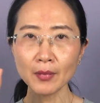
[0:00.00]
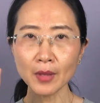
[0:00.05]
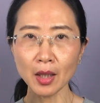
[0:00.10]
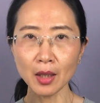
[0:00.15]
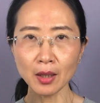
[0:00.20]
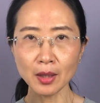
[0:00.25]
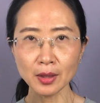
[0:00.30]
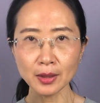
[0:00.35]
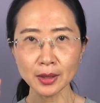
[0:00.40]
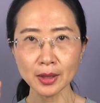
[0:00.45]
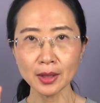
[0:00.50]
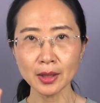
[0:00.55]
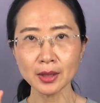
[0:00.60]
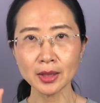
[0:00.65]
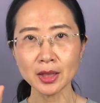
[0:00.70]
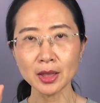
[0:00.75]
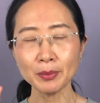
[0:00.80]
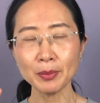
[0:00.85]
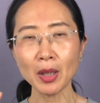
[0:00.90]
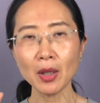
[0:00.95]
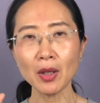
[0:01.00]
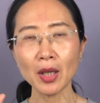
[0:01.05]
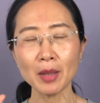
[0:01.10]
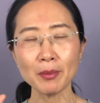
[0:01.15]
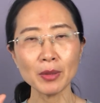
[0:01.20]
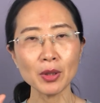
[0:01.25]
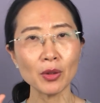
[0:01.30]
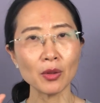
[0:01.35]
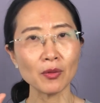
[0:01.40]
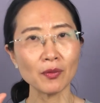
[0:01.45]
呃这个细胞还
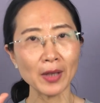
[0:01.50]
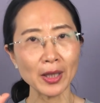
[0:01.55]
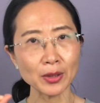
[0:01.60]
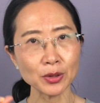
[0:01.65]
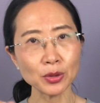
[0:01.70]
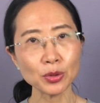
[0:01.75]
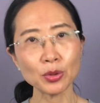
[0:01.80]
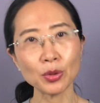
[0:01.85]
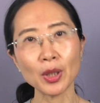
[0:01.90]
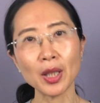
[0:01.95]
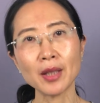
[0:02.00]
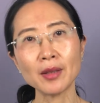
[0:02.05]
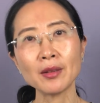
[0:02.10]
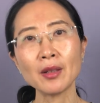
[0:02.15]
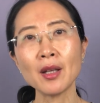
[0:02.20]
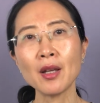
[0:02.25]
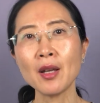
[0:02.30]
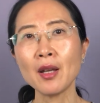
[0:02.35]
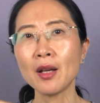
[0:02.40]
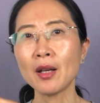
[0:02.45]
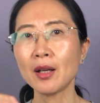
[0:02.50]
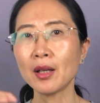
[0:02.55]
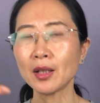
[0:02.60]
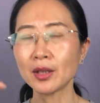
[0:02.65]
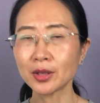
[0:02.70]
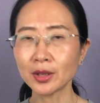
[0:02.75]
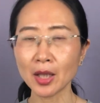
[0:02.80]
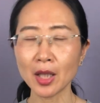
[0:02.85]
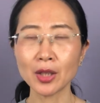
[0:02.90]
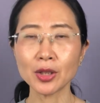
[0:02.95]
没有完全呃
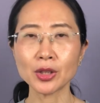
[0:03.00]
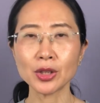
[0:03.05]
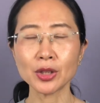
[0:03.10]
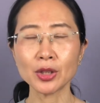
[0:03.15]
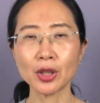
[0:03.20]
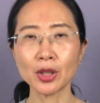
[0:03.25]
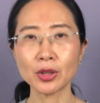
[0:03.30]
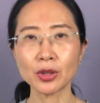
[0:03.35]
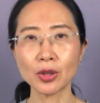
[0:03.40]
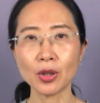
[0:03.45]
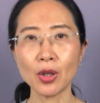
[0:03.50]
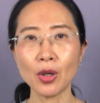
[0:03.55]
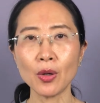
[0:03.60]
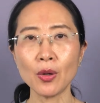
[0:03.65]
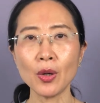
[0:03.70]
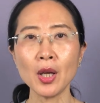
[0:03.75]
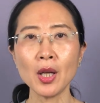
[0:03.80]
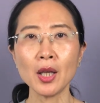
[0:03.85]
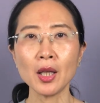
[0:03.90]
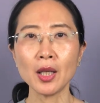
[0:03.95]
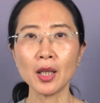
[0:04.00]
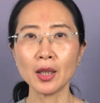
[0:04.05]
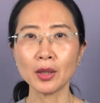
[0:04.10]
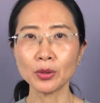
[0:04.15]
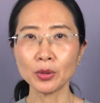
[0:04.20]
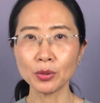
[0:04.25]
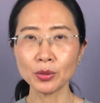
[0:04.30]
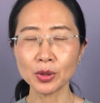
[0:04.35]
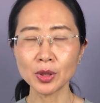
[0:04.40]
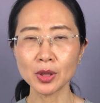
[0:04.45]
丧失的时候，呃，
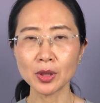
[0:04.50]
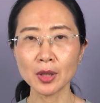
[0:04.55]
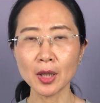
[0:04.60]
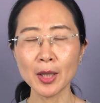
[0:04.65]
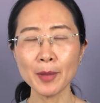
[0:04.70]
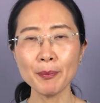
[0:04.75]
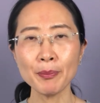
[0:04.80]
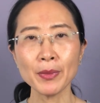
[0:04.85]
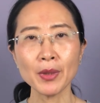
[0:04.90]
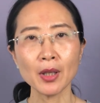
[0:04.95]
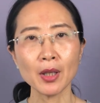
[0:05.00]
同时呢。